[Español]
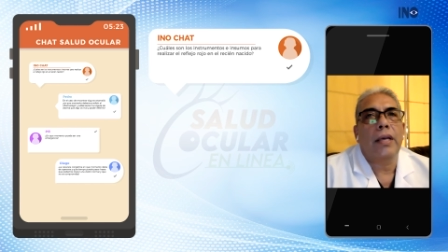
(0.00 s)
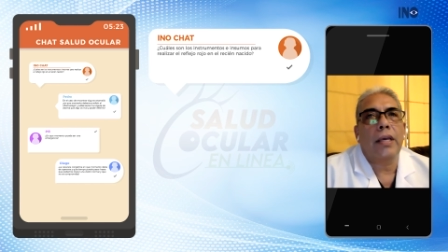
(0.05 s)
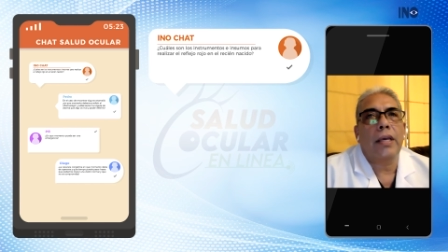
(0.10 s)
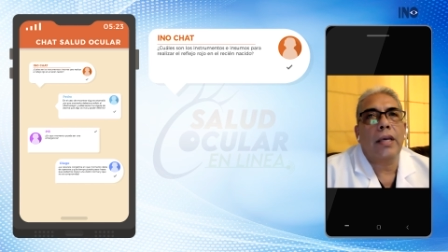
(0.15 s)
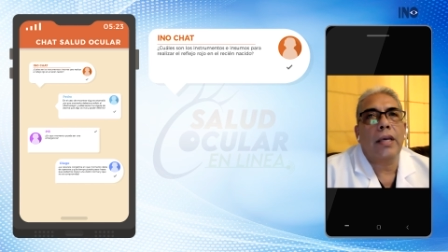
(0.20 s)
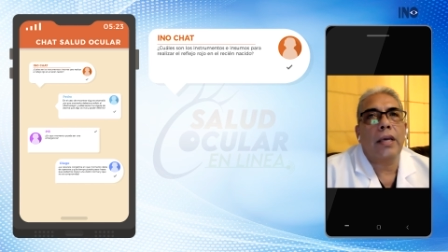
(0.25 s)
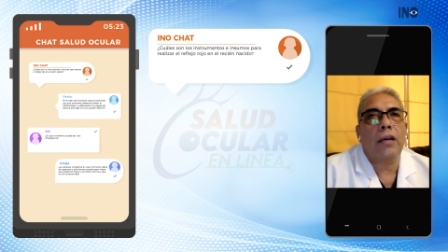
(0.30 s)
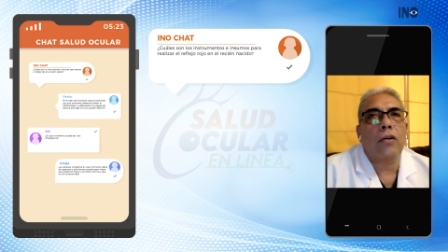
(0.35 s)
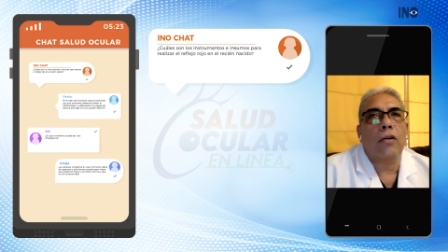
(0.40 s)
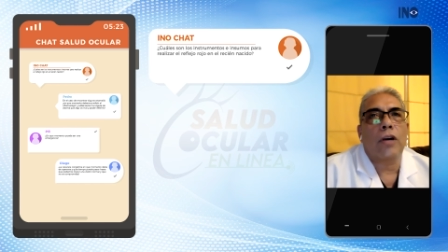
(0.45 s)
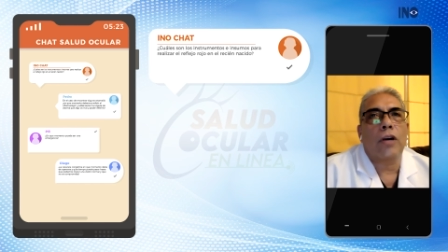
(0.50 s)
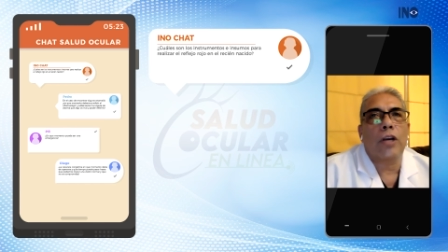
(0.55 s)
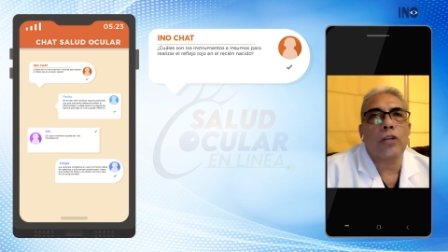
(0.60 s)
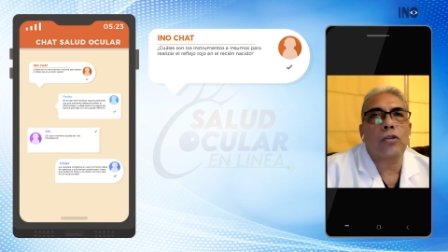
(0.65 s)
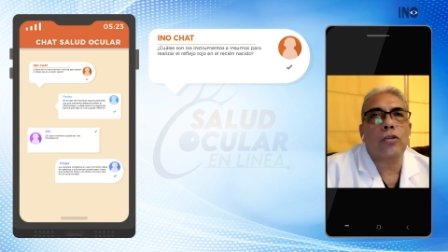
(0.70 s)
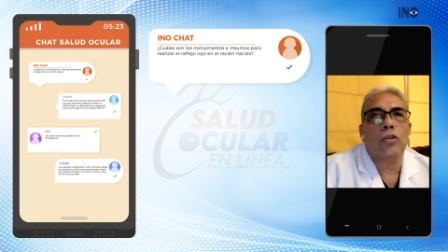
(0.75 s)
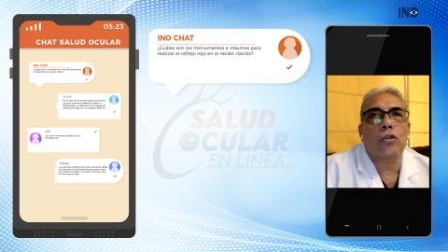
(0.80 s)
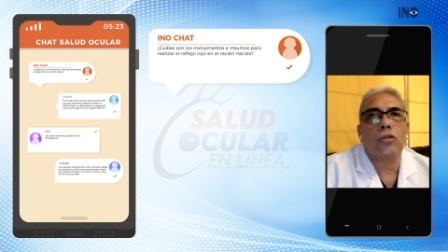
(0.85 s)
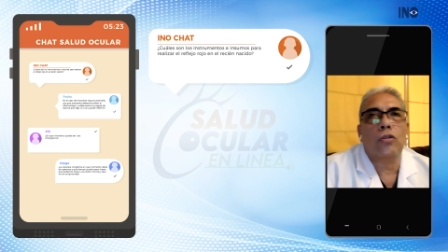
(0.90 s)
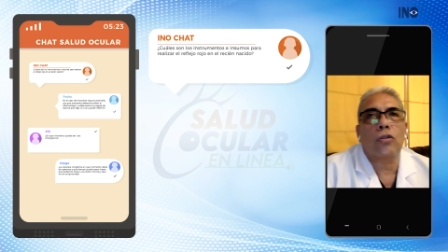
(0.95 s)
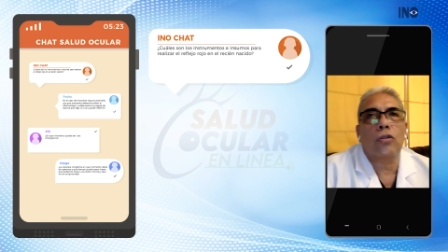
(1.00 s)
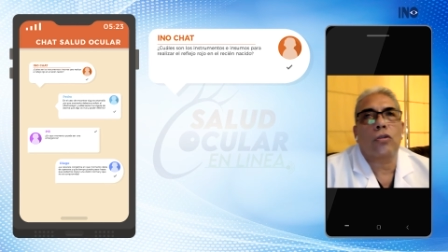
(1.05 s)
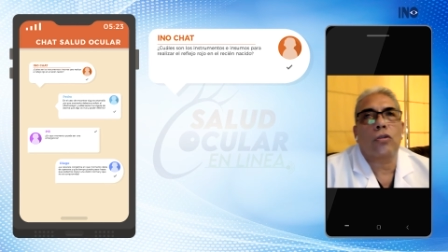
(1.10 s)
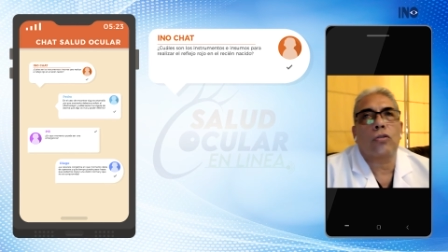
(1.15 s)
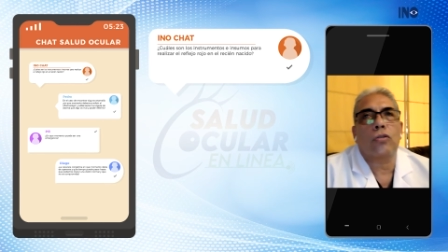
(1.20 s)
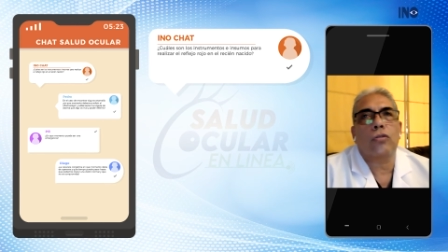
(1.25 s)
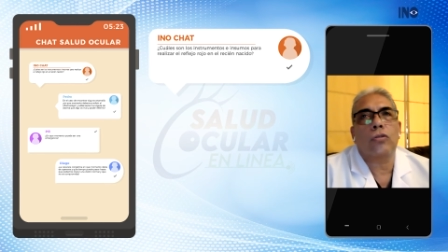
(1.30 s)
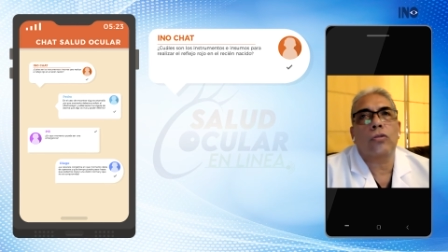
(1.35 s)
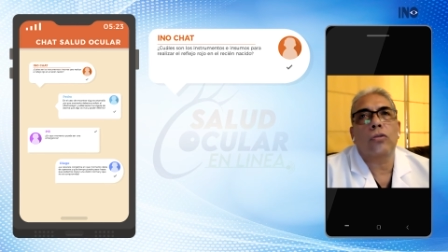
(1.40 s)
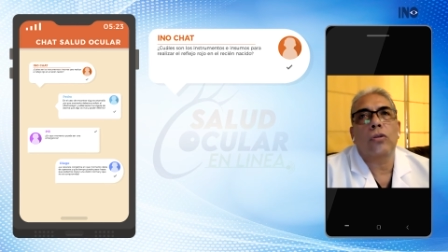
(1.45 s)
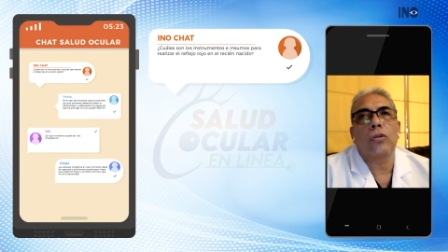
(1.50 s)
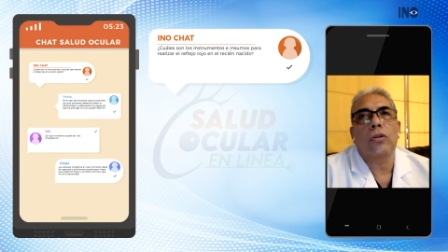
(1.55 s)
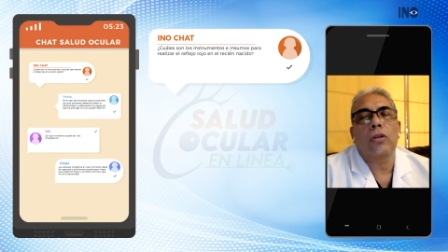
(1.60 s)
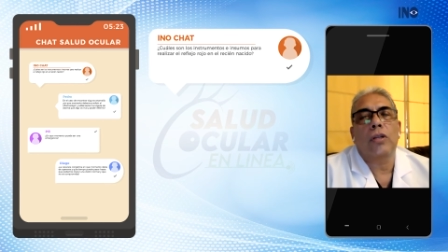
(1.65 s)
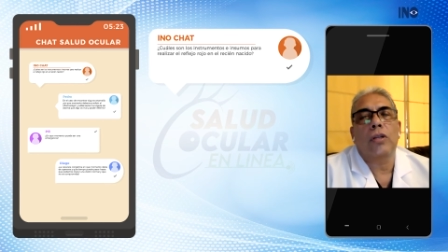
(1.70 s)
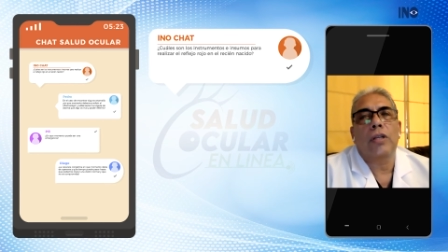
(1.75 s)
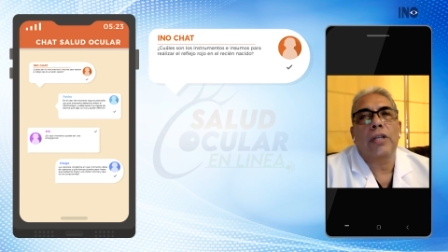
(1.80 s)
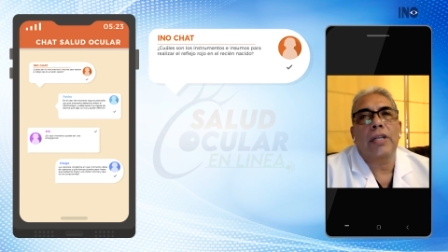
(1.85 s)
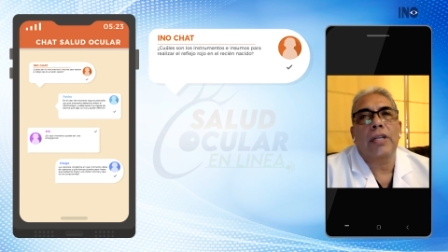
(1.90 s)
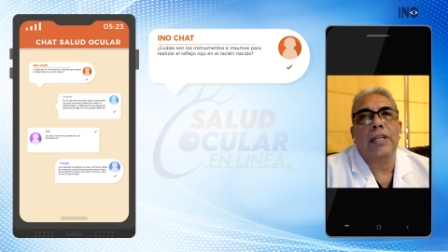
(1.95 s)
Y con eso nosotros
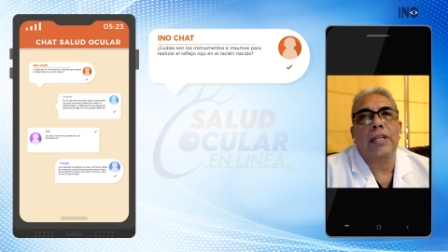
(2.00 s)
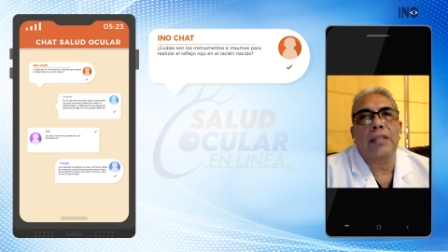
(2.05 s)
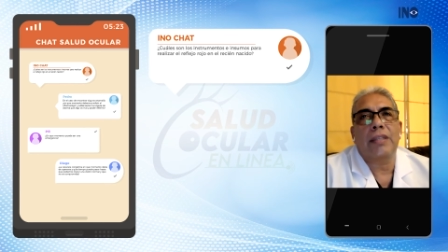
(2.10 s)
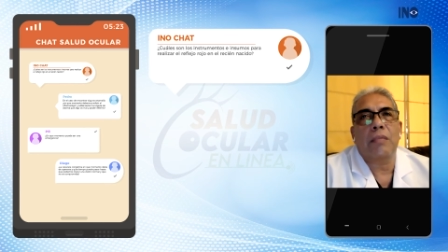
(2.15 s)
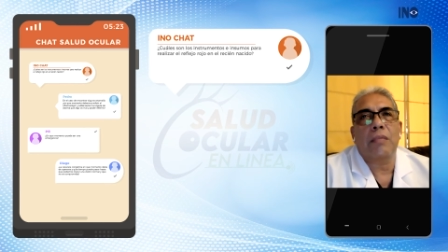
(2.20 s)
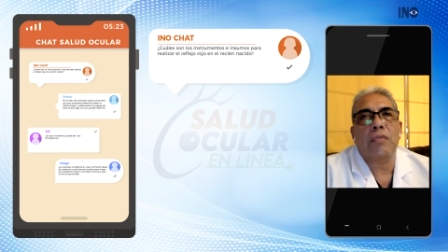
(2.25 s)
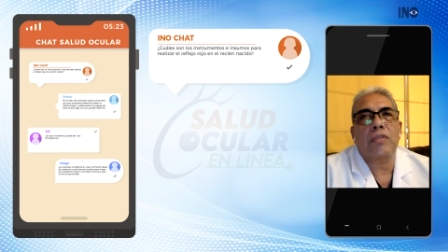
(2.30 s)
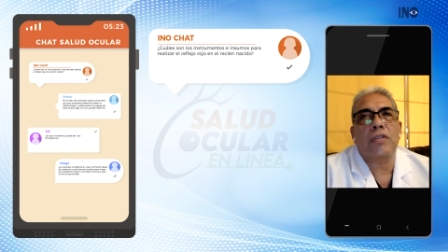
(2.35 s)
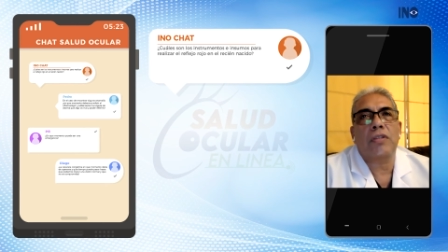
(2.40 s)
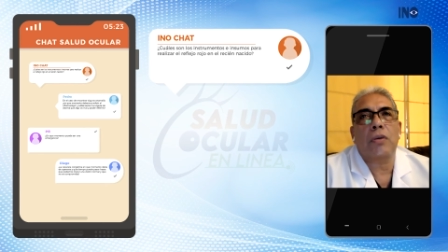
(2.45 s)
le estamos